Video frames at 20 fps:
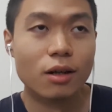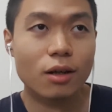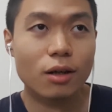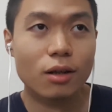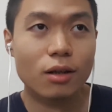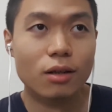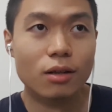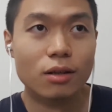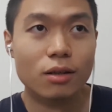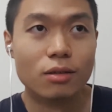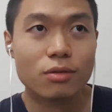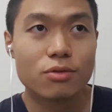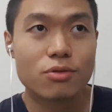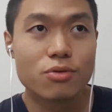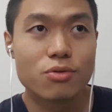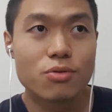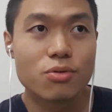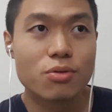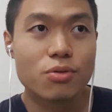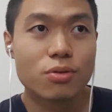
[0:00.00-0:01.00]
euh,
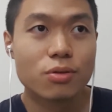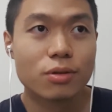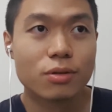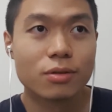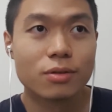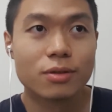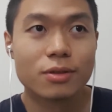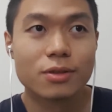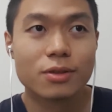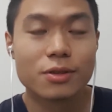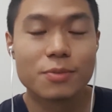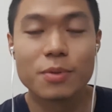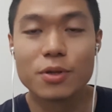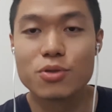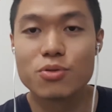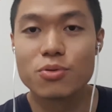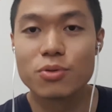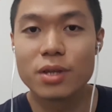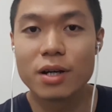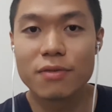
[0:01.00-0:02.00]
tu,
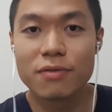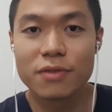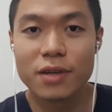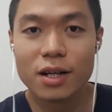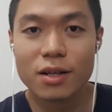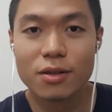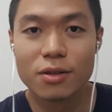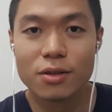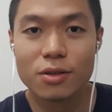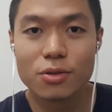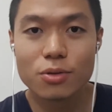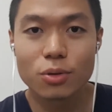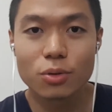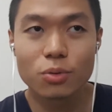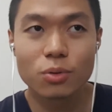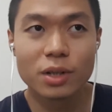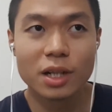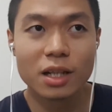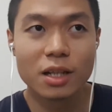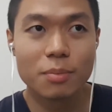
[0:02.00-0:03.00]
je t'affales sur
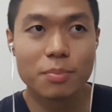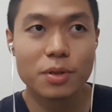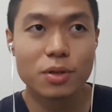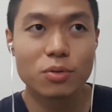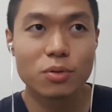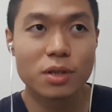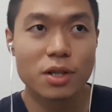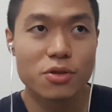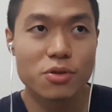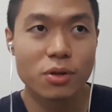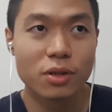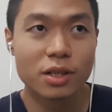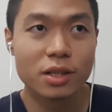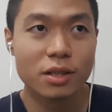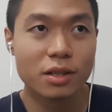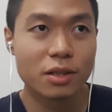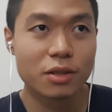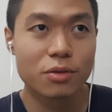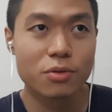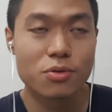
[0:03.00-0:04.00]
ton canapé toute la
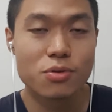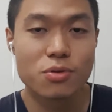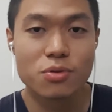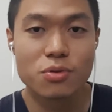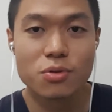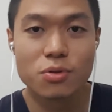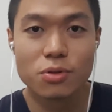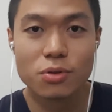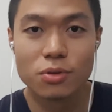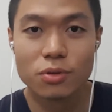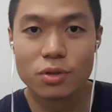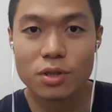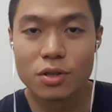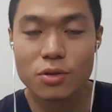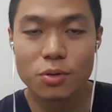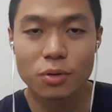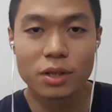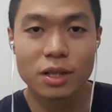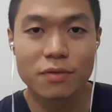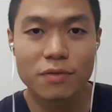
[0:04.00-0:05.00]
journée et que tu, tu es
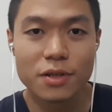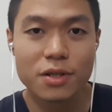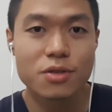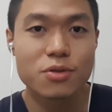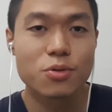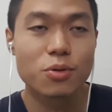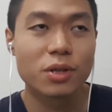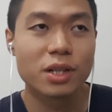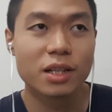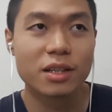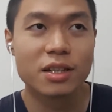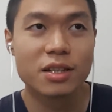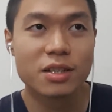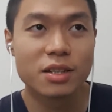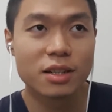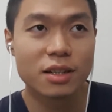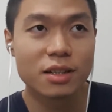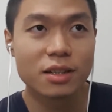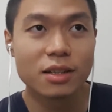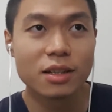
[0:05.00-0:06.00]
sur Netflix, tu regardes des
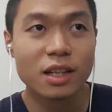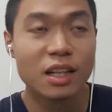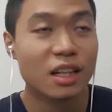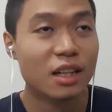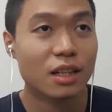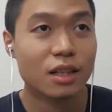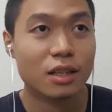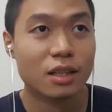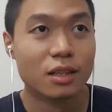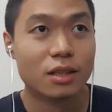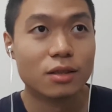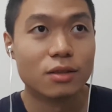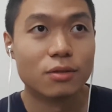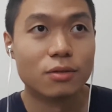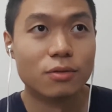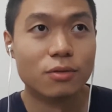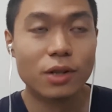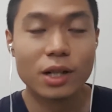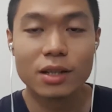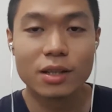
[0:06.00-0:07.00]
séries.
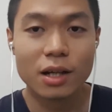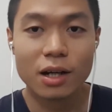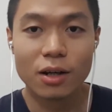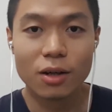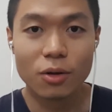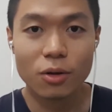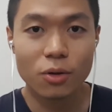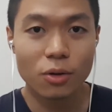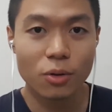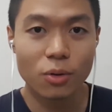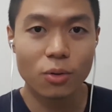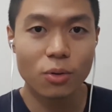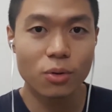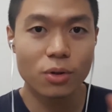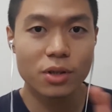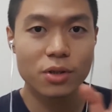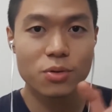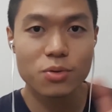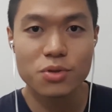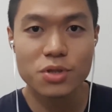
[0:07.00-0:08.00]
Voilà, tu n'as
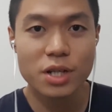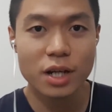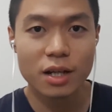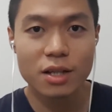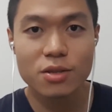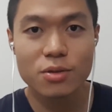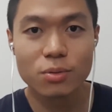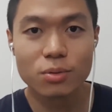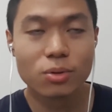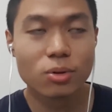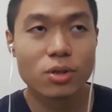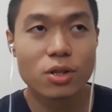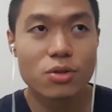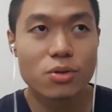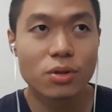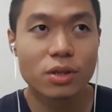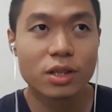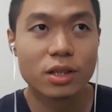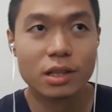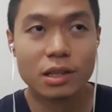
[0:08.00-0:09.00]
aucune direction dans ta
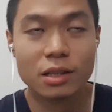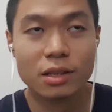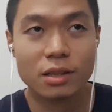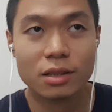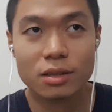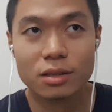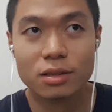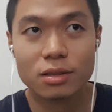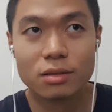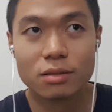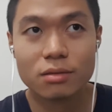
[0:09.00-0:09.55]
journée